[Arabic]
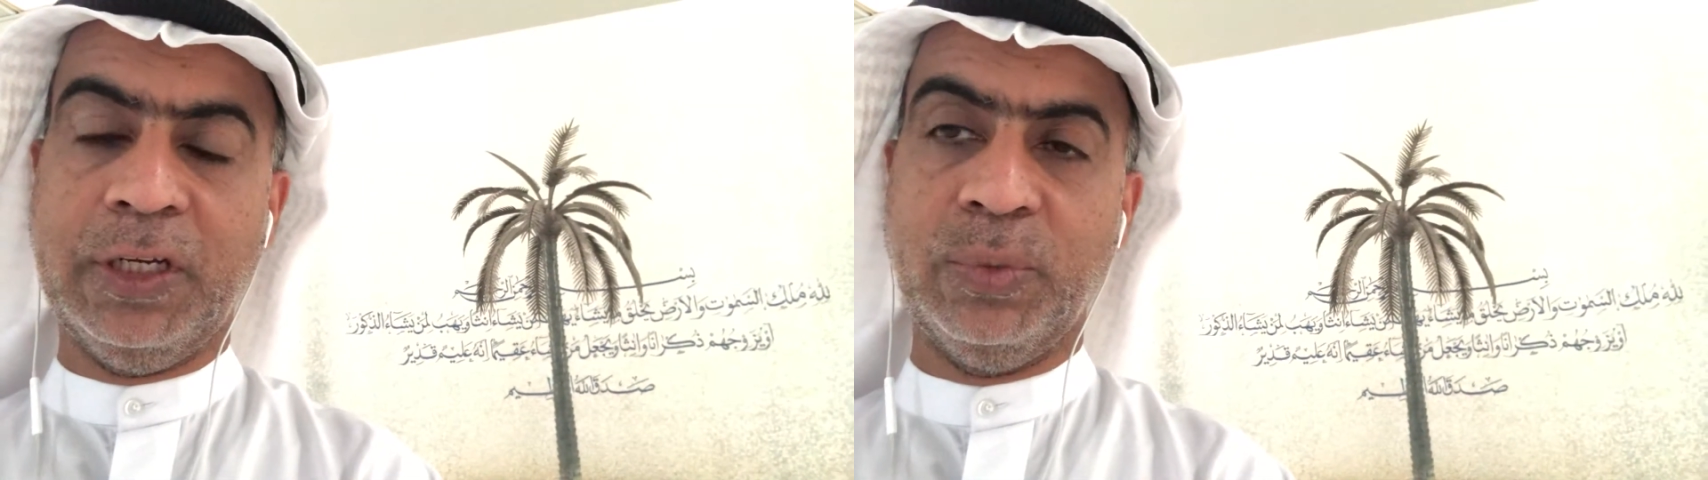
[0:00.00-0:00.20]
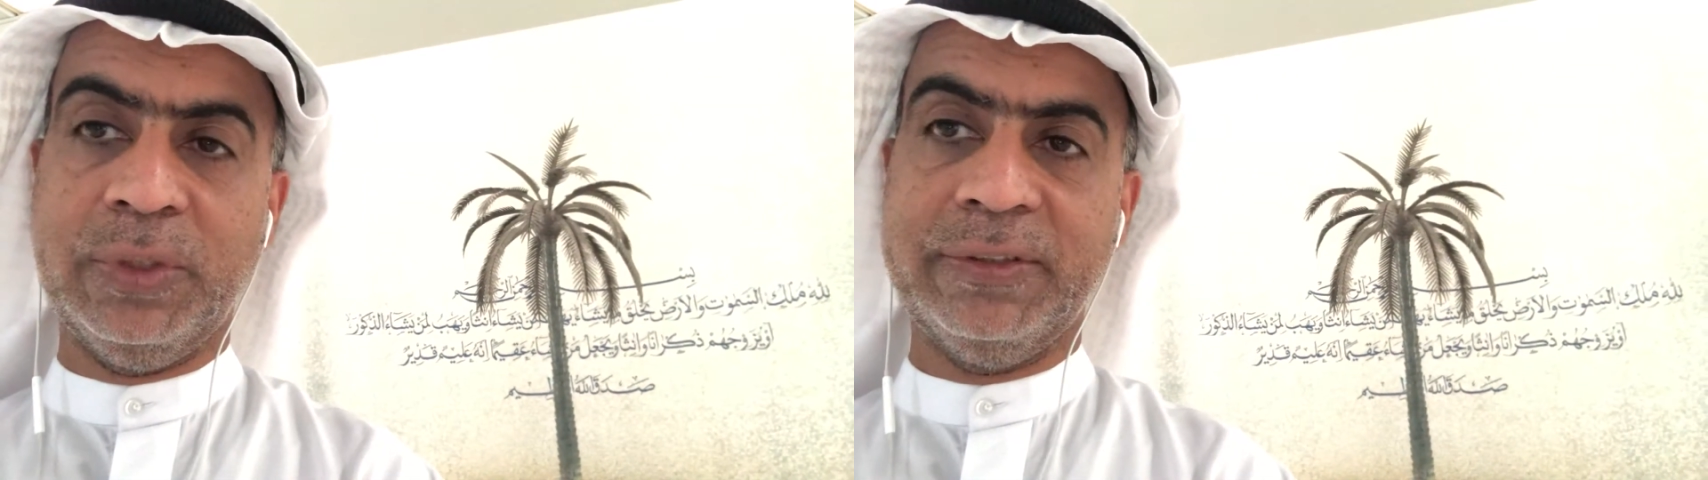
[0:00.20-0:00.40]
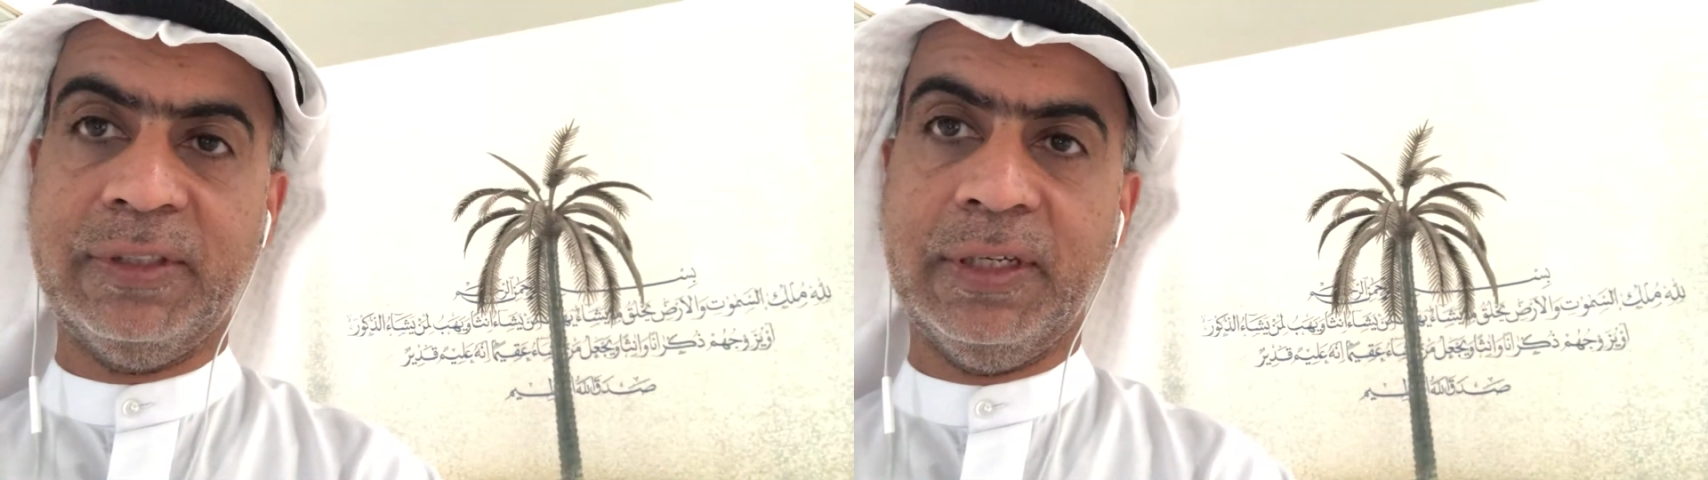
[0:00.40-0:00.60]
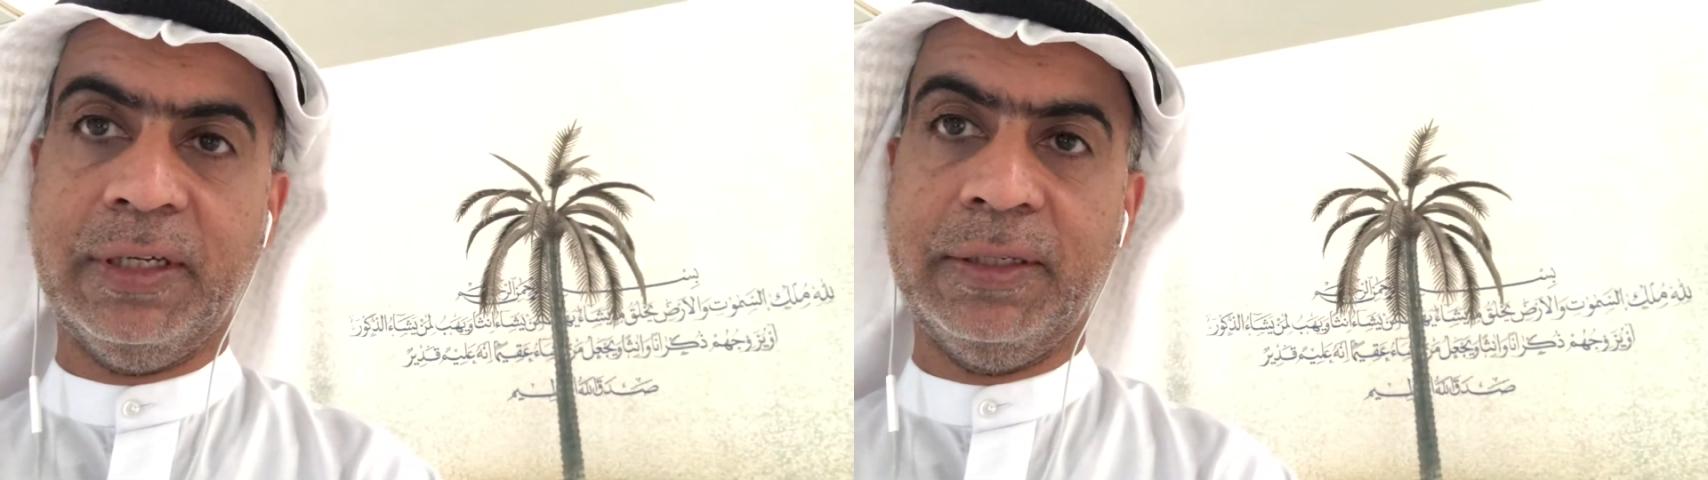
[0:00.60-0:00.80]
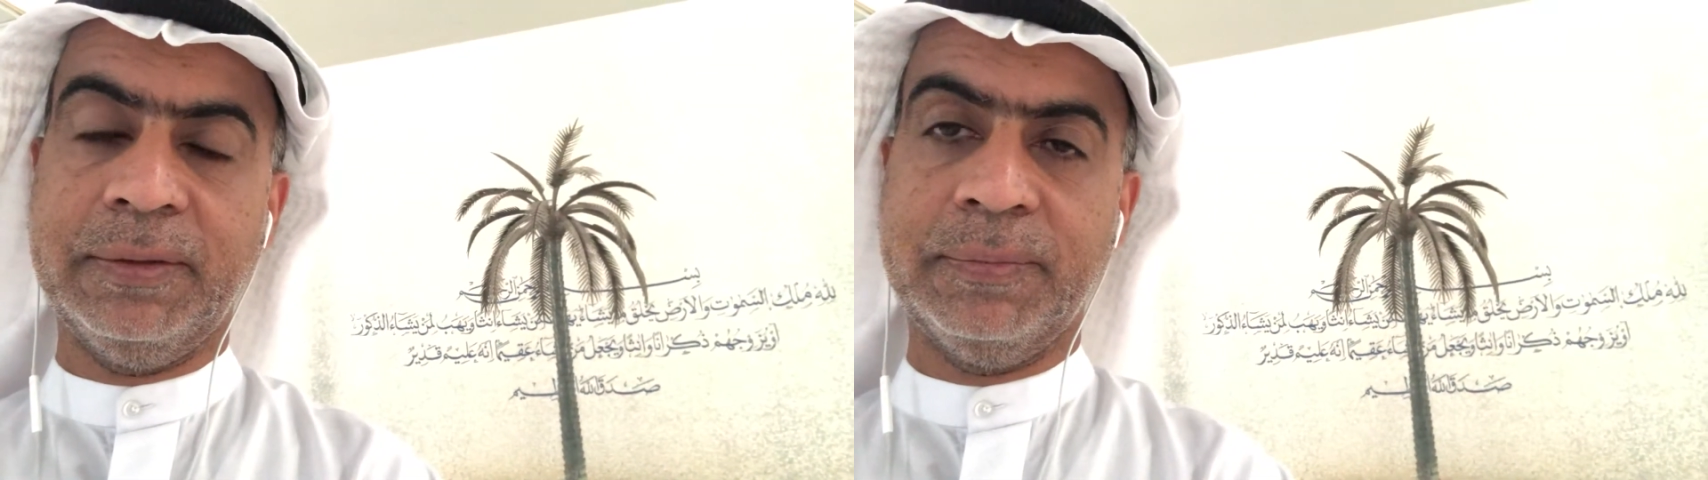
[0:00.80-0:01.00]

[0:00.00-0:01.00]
ونساء